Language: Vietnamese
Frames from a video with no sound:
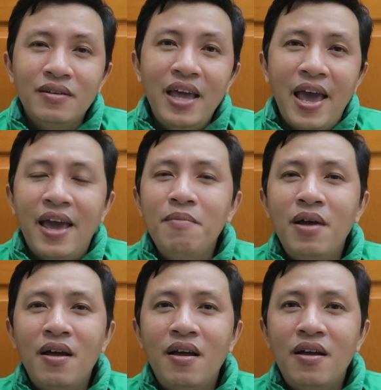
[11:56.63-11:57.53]
Cái hãng
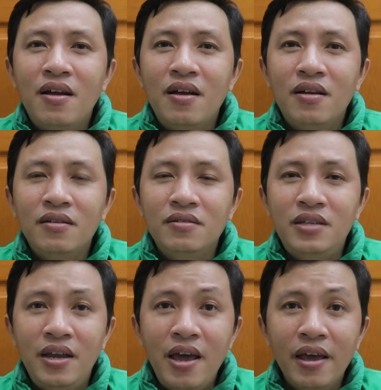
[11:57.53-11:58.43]
mà
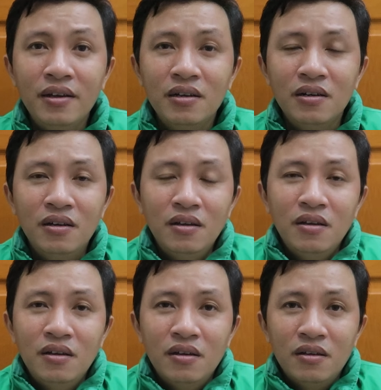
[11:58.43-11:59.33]
xe điện
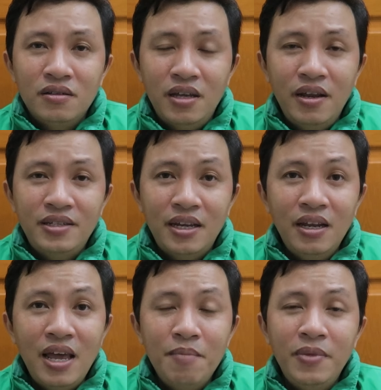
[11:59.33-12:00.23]
Xanh
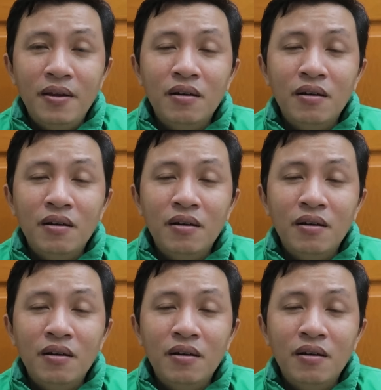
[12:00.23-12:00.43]
SM thì